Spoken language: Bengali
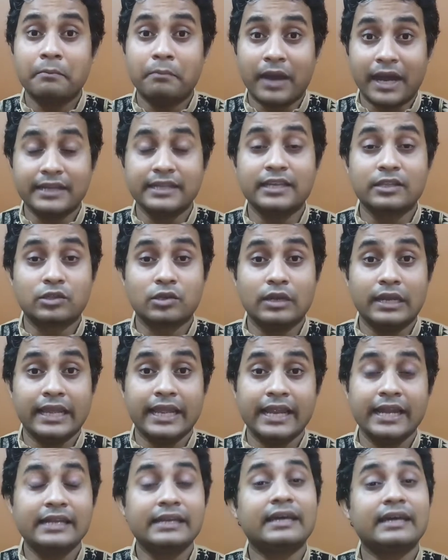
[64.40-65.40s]
বাড়িয়ে তোলে
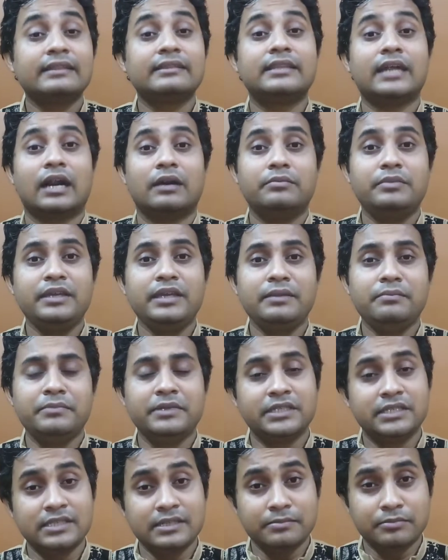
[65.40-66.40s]
এইটা দাবি
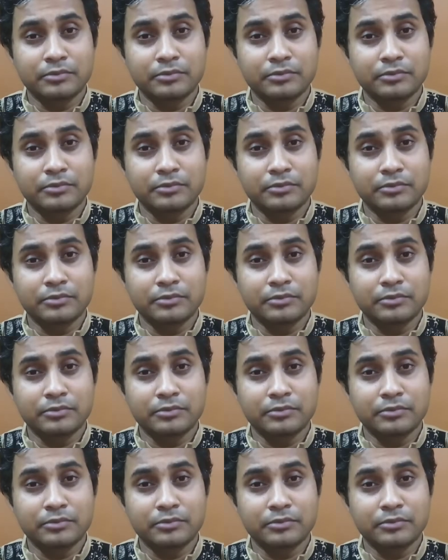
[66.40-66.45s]
মিষ্টি